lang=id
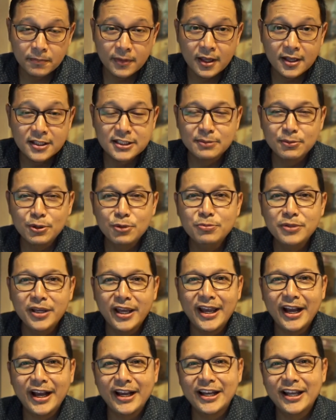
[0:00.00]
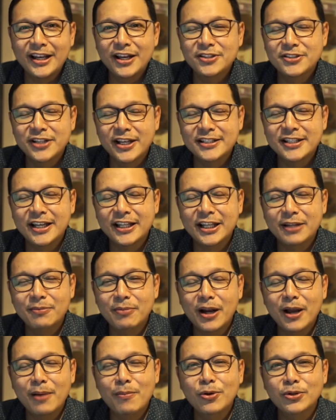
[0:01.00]
Sebelumnya ya kan ada sekali saat Anda
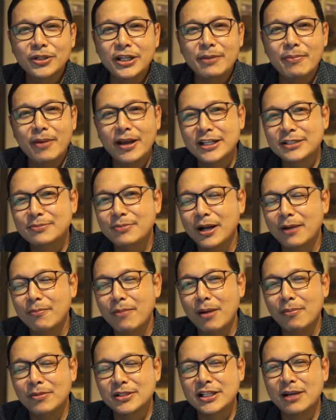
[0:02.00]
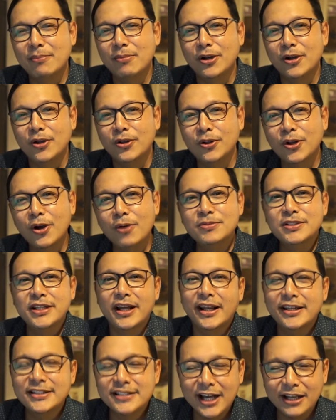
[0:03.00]
bergabung di email list berkembangbersama.com
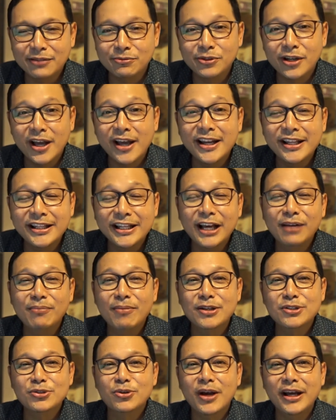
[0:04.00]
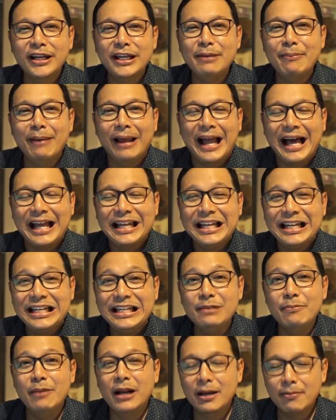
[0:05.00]
Caranya sangat mudah, Anda tinggal masukkan email Anda
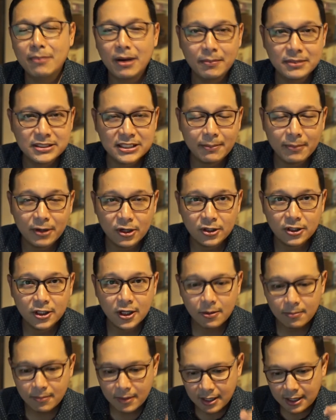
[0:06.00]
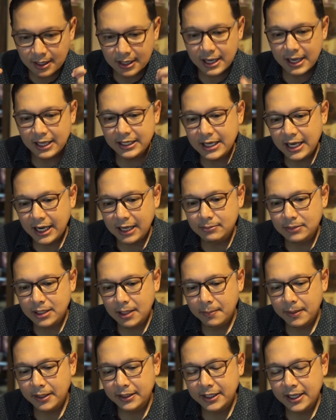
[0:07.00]
di berkembangbersama.com Anda akan
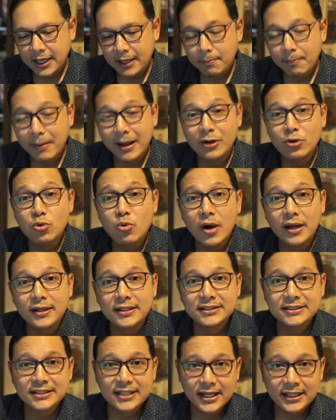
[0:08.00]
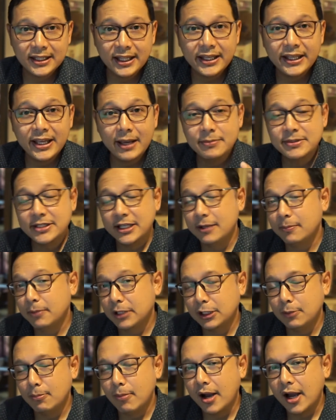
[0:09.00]
mendapatkan panduan strategi yang bisa Anda
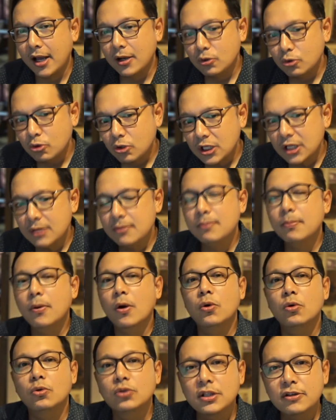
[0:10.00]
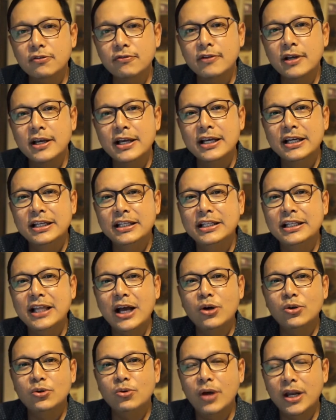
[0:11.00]
pertimbangkan untuk lebih produktif di
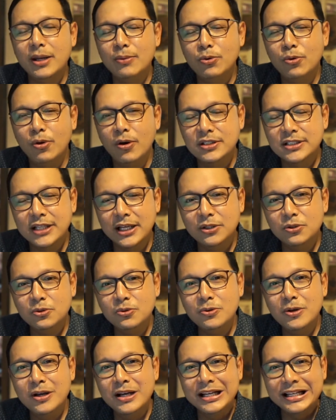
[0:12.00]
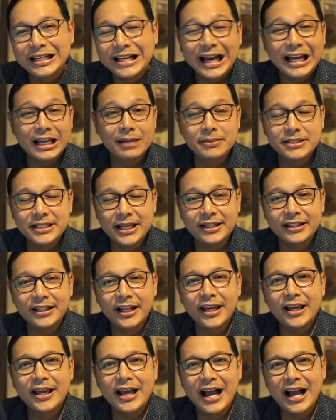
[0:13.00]
tahun 2021 dengan lebih
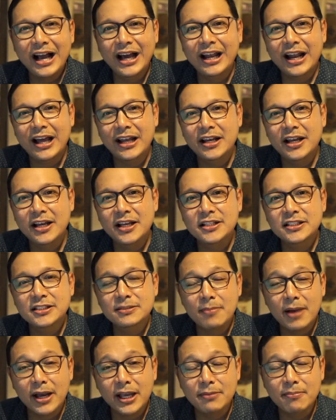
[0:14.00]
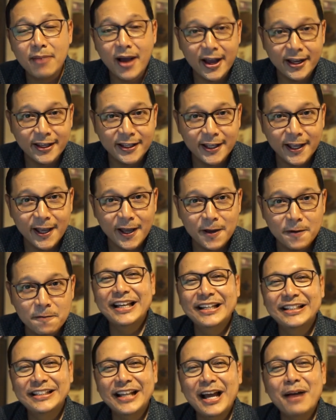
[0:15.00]
santai agar Anda semakin bahagia.
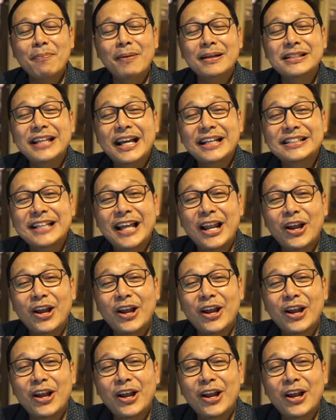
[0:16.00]
Nah apa sih yang saya